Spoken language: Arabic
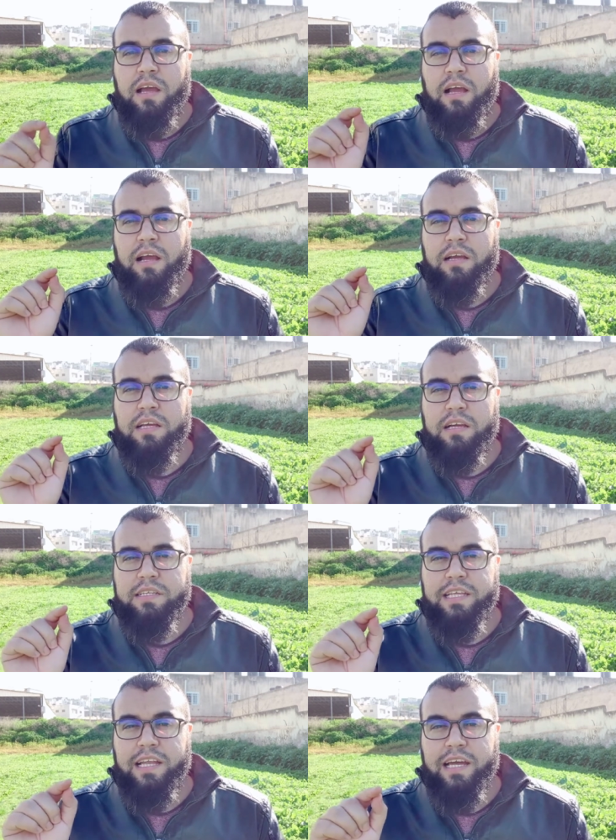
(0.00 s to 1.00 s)

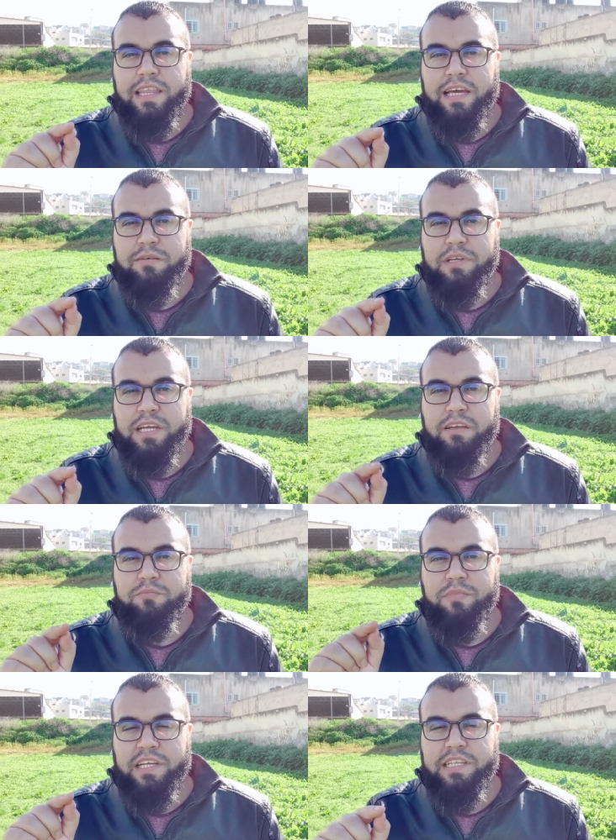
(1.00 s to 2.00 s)
حقيقه العذاب
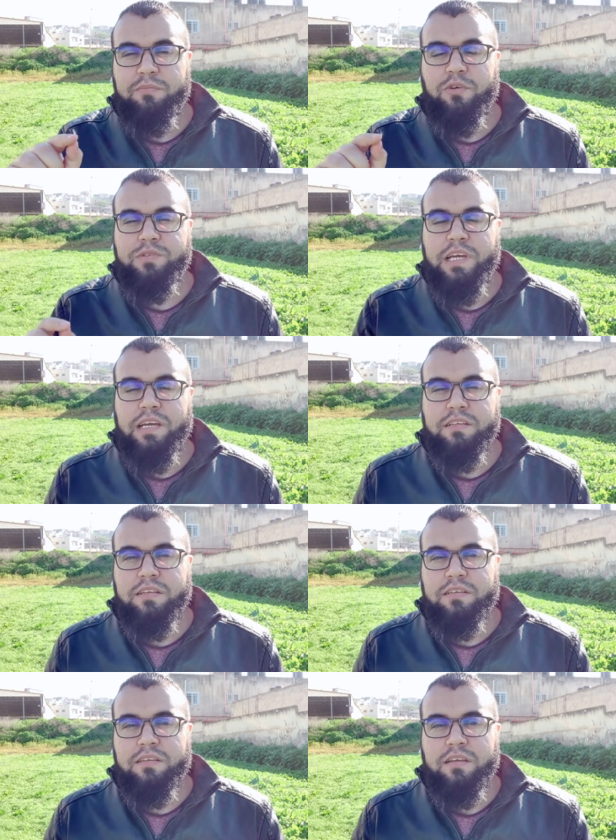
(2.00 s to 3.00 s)
بعد الموت
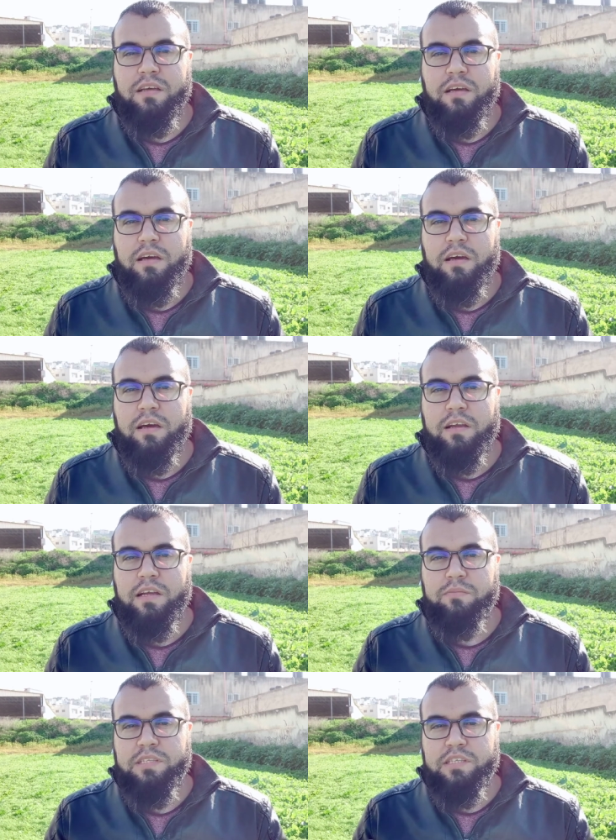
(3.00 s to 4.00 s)
ايضا
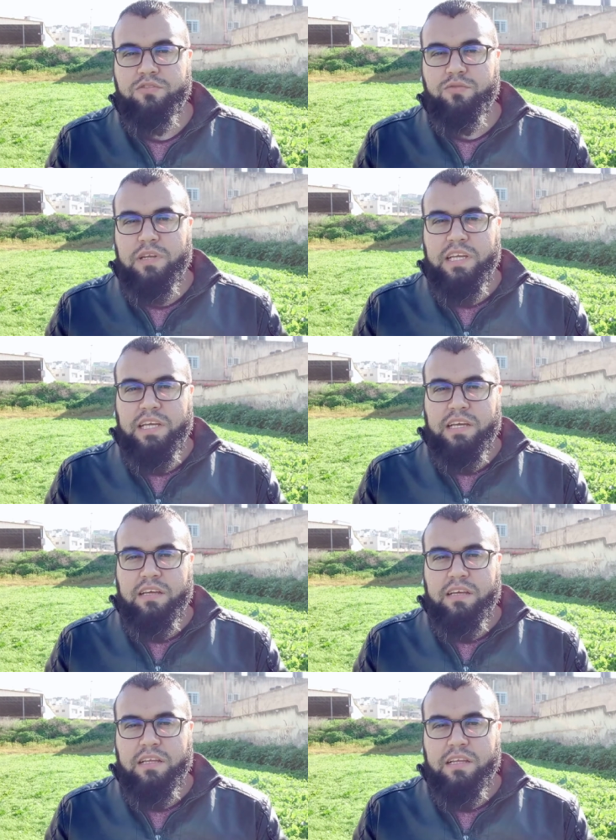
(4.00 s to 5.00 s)
الرابطه
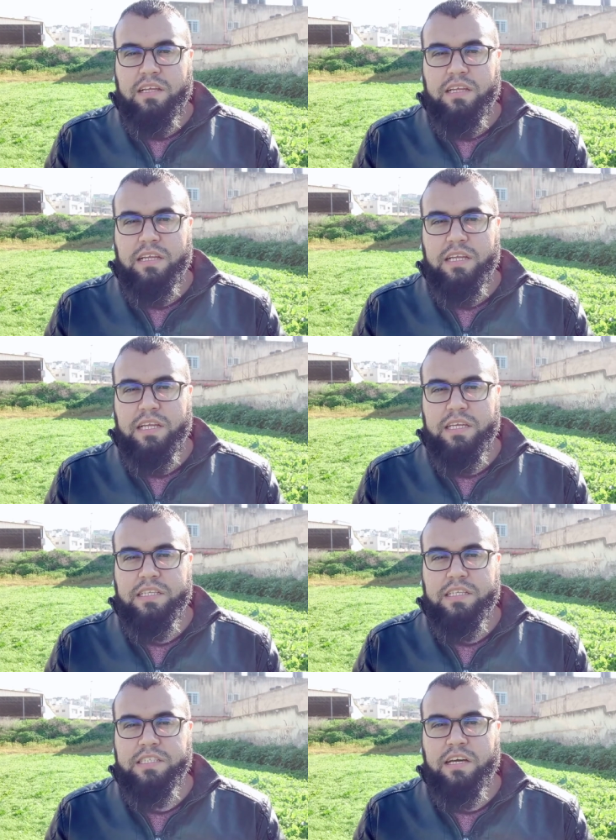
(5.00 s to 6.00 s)
الدوليه
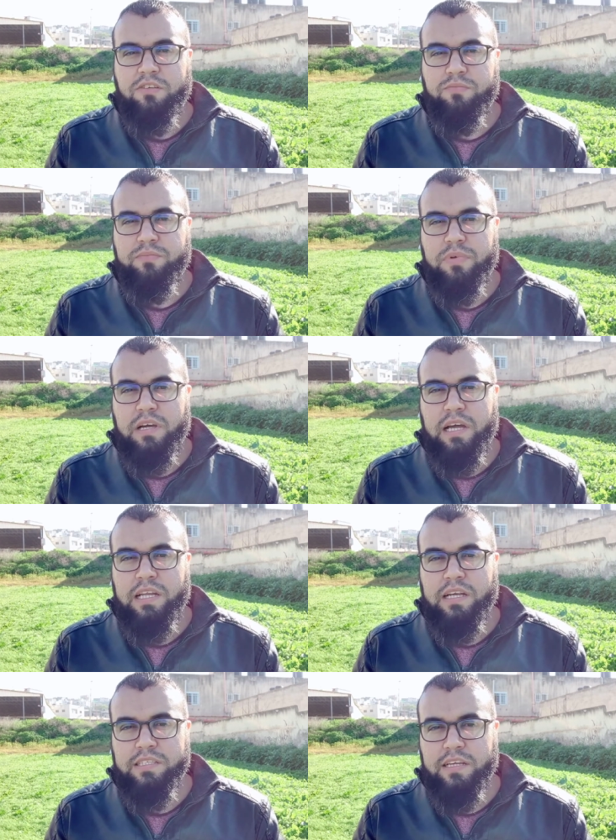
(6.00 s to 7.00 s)
لتجارب
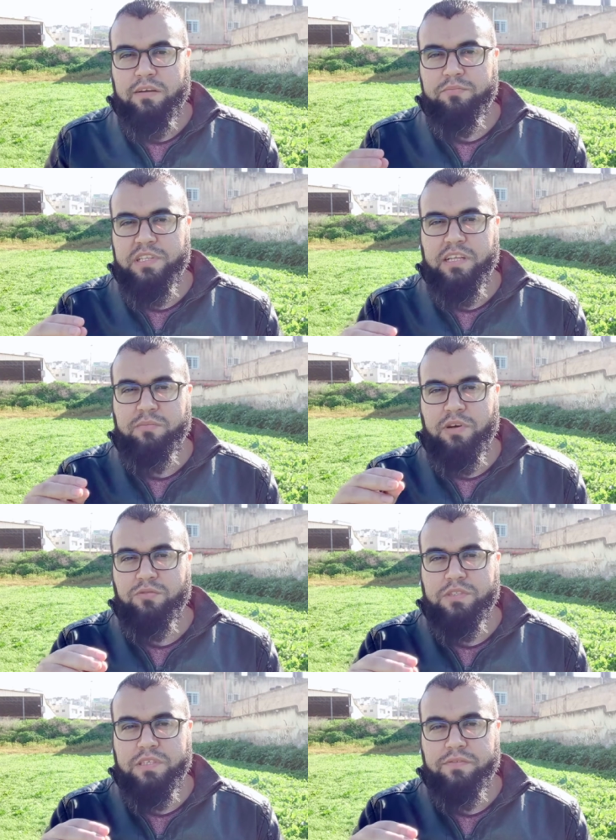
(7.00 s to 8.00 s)
الاقتراب من
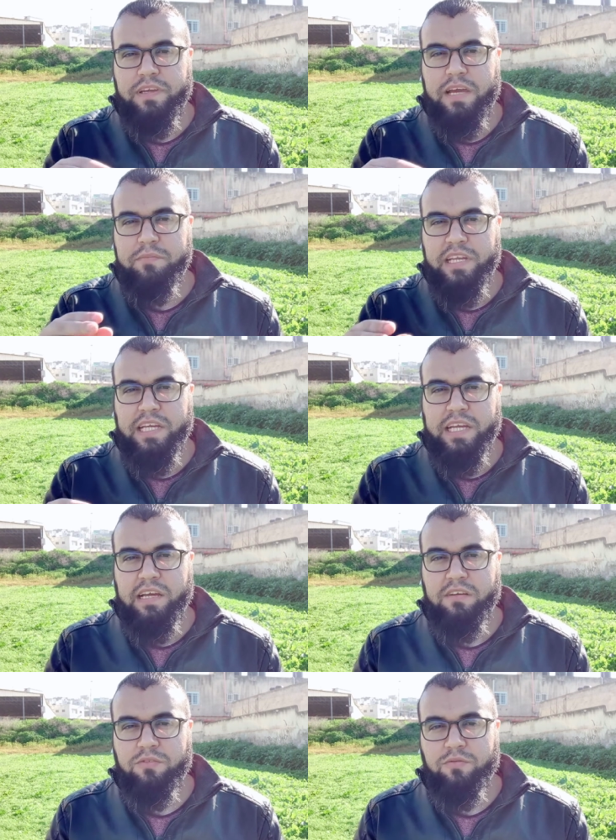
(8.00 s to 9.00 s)
الموت في
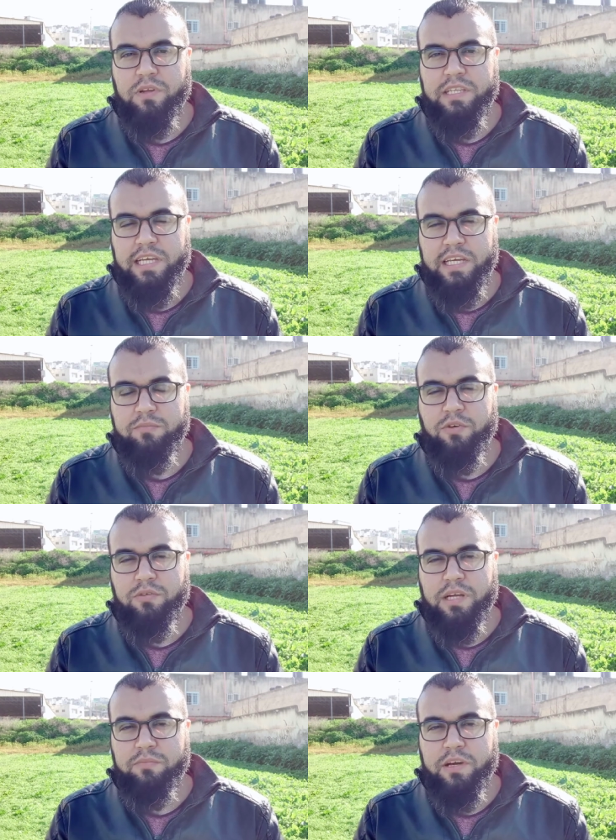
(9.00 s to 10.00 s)
أمريكا ولديهم
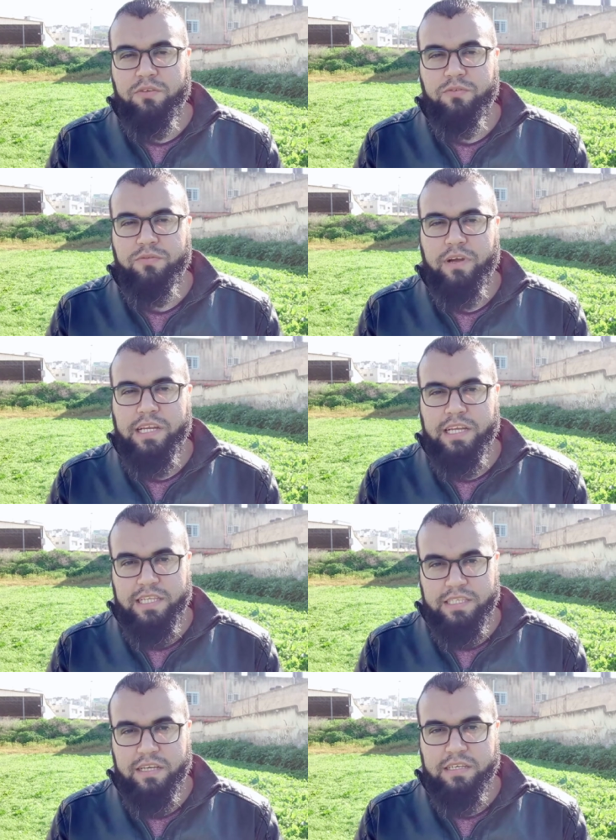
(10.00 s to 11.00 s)
موقع معروف على
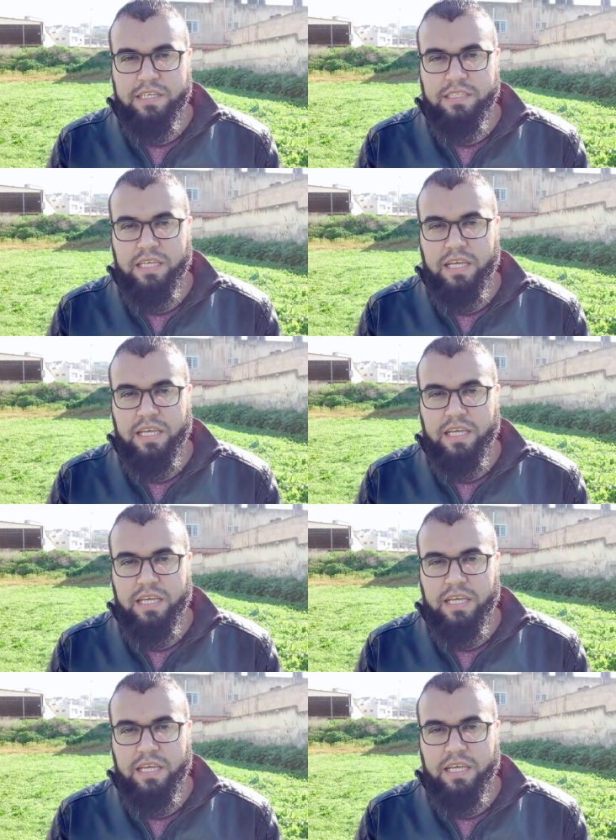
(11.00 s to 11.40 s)
الإنترنت